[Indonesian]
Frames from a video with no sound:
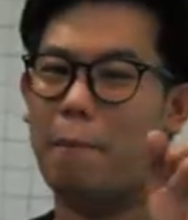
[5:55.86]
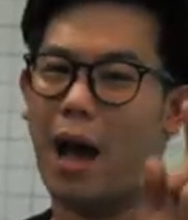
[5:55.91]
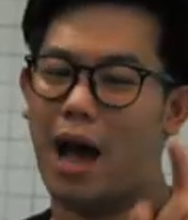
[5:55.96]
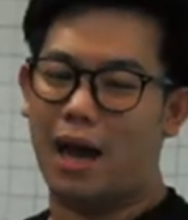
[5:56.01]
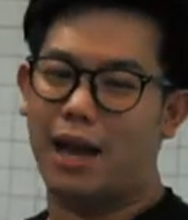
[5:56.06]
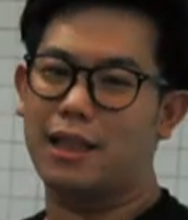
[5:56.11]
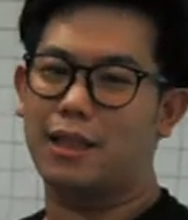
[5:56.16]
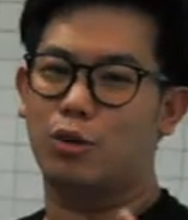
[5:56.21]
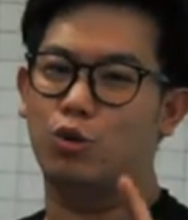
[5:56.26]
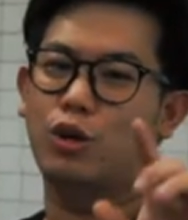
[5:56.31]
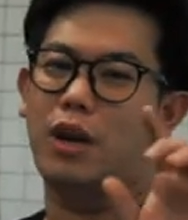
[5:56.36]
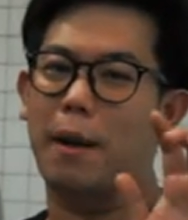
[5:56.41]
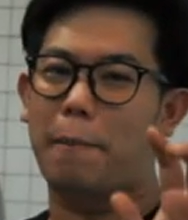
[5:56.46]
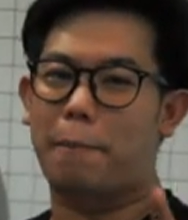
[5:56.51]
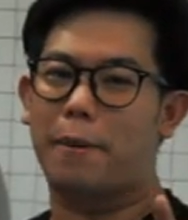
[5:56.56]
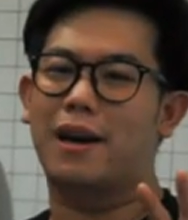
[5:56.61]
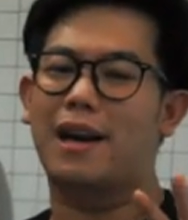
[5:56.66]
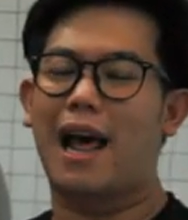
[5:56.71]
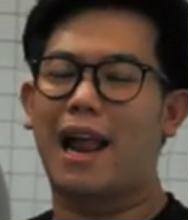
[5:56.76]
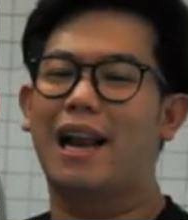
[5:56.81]
banget udah
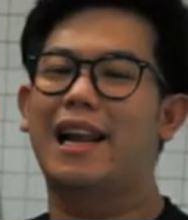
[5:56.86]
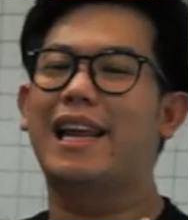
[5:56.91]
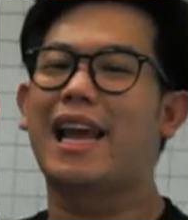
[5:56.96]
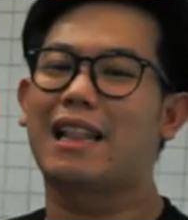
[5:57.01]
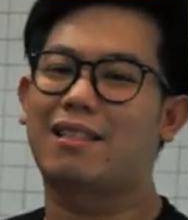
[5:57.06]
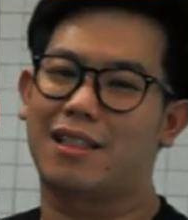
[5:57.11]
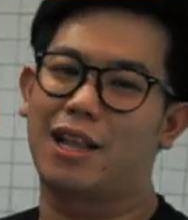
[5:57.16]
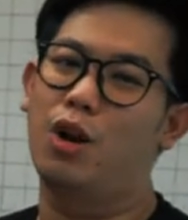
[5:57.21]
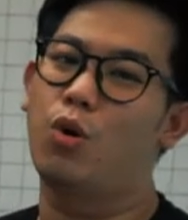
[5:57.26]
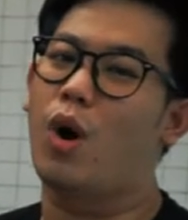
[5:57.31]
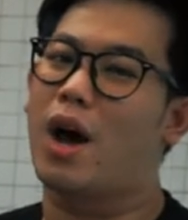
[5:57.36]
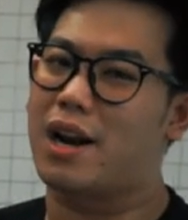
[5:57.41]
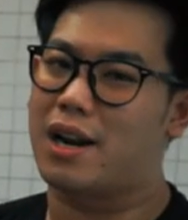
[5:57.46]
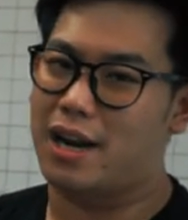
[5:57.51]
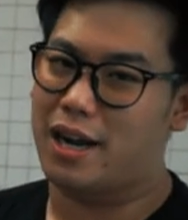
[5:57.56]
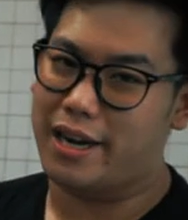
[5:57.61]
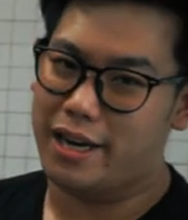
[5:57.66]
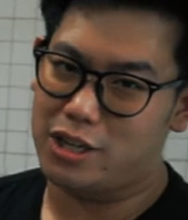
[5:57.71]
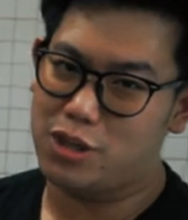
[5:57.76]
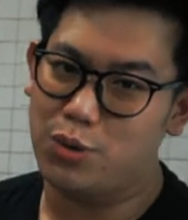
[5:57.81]
pernah lihat di luar
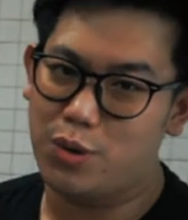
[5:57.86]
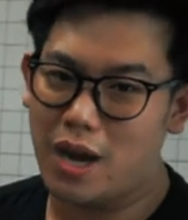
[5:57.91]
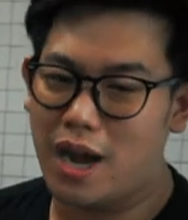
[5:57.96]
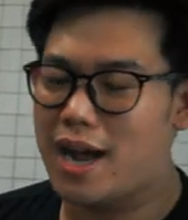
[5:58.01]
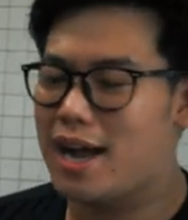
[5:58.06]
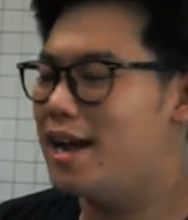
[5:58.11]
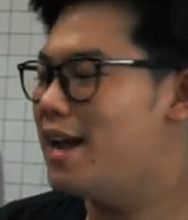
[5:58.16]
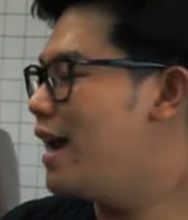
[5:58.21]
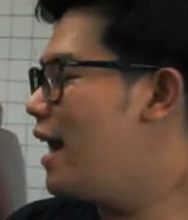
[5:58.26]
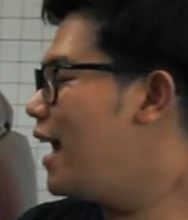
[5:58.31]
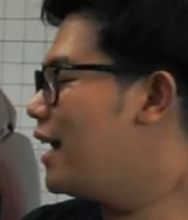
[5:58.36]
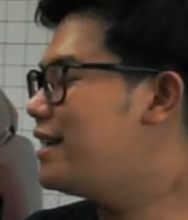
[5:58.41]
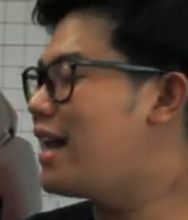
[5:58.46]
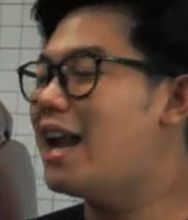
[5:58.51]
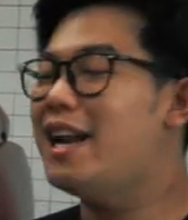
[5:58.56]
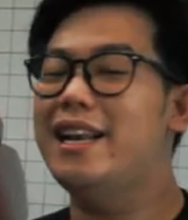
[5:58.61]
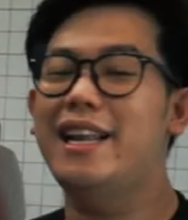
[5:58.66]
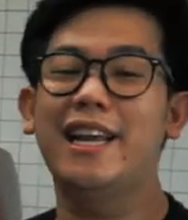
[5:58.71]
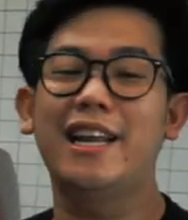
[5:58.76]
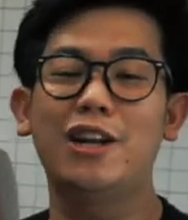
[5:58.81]
negeri juga
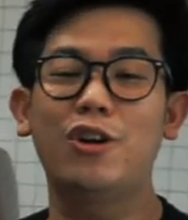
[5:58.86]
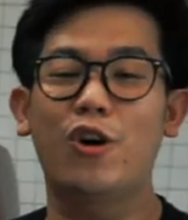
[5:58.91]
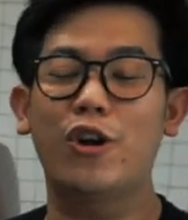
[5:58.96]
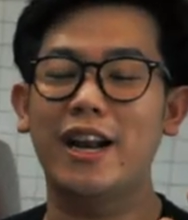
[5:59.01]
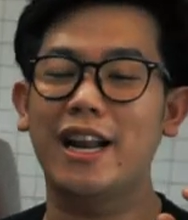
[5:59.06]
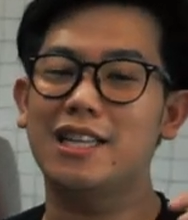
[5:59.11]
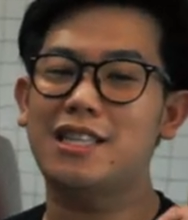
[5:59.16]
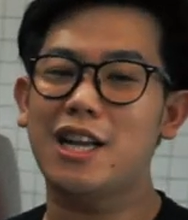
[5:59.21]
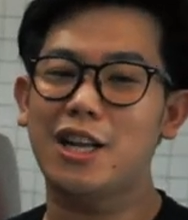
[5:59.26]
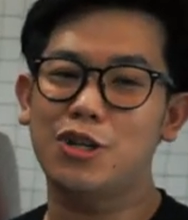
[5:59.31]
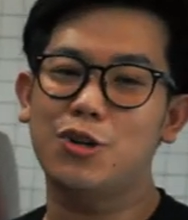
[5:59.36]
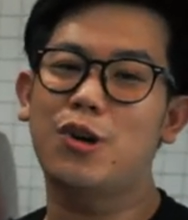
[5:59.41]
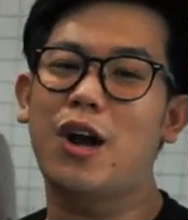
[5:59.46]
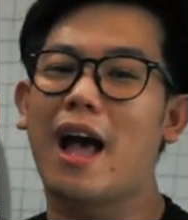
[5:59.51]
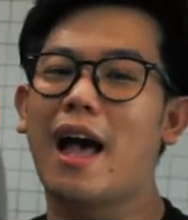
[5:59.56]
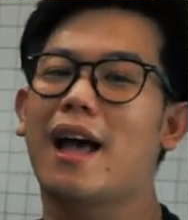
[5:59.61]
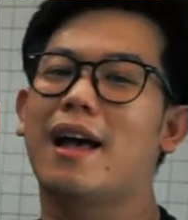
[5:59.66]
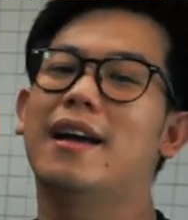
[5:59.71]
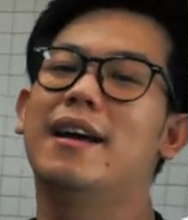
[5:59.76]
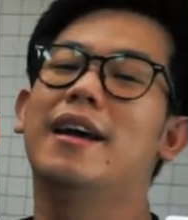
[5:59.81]
dan di Indonesia
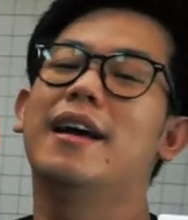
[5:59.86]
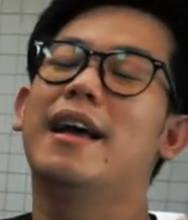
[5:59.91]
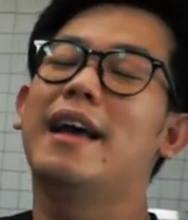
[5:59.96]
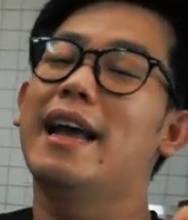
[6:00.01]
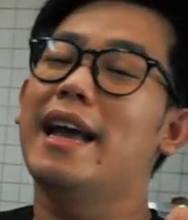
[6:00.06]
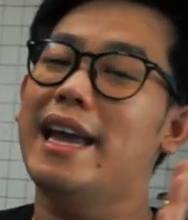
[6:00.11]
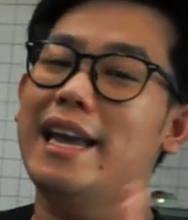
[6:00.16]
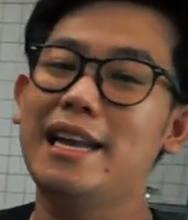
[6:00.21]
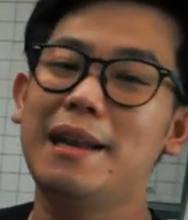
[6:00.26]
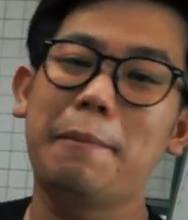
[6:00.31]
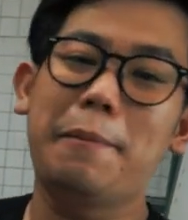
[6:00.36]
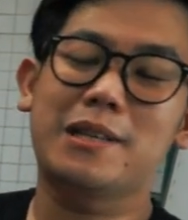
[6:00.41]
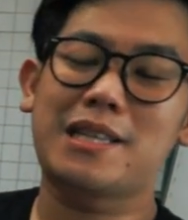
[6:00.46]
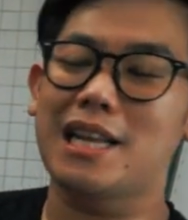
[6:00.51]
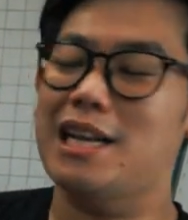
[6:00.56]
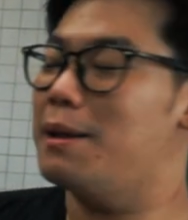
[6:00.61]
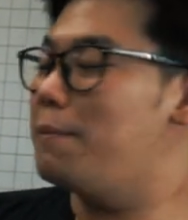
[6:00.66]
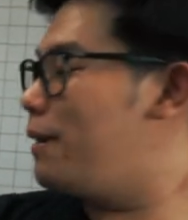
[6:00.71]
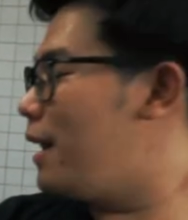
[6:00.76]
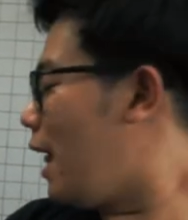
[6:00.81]
juga ini
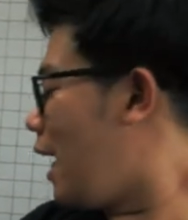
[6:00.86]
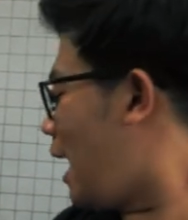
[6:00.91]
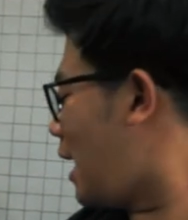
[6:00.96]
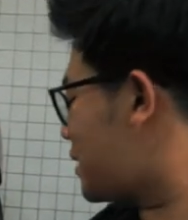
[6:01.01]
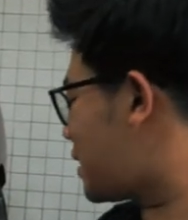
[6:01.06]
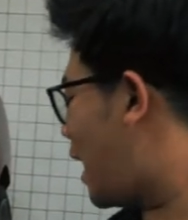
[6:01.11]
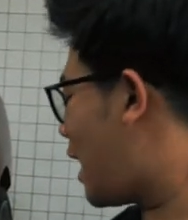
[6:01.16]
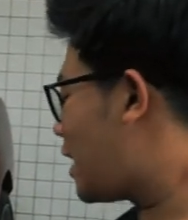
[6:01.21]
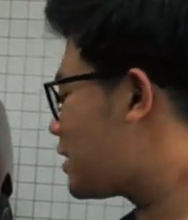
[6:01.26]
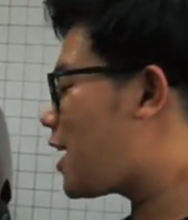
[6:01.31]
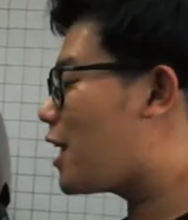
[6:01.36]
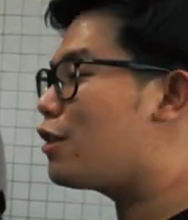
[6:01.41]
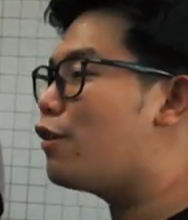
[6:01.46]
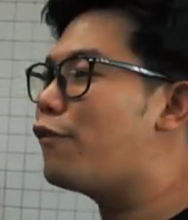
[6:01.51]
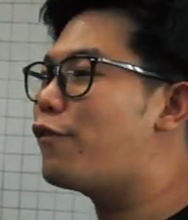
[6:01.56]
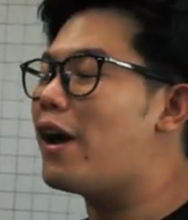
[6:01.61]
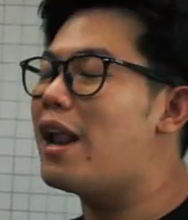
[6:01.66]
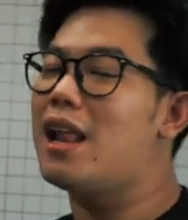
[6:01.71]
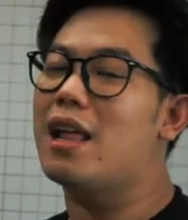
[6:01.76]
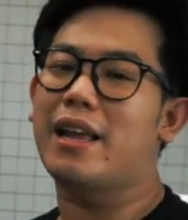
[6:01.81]
bisa dibilang salah satu
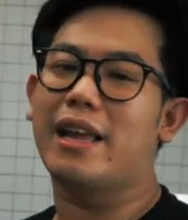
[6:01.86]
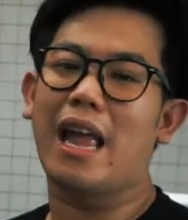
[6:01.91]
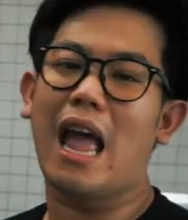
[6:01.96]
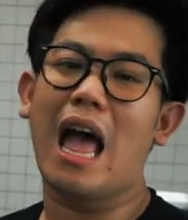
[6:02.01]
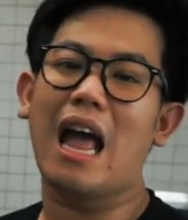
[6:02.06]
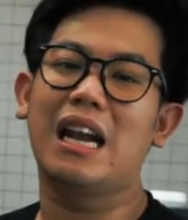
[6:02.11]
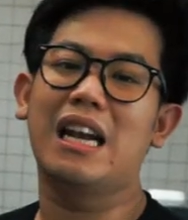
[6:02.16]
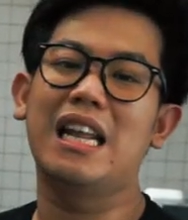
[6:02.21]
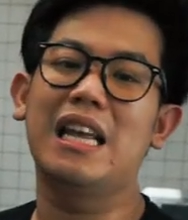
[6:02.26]
velg yang